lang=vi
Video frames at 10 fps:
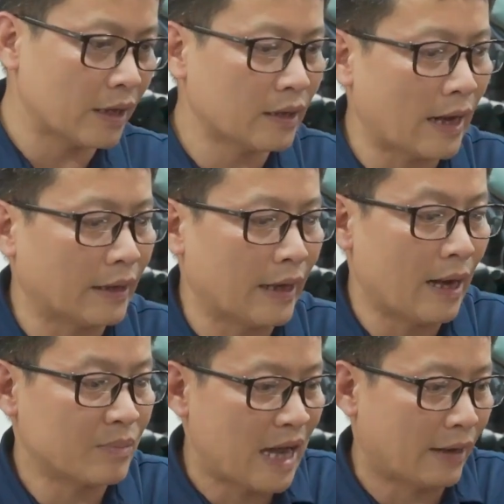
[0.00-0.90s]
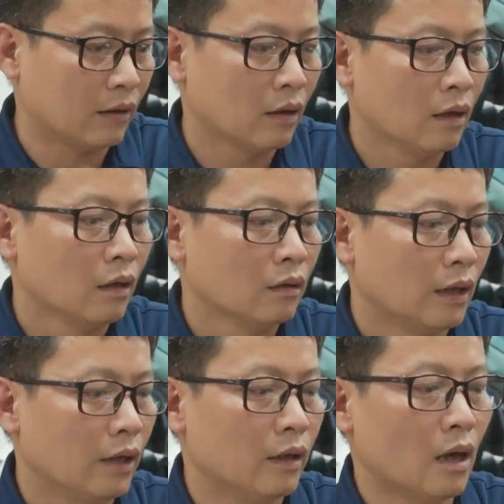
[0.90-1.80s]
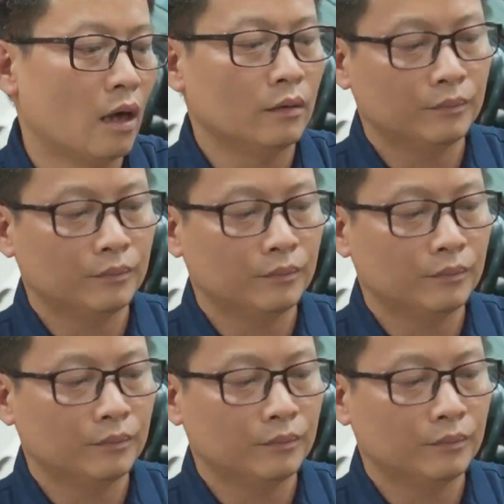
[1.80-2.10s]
sinh này để làm sạch thì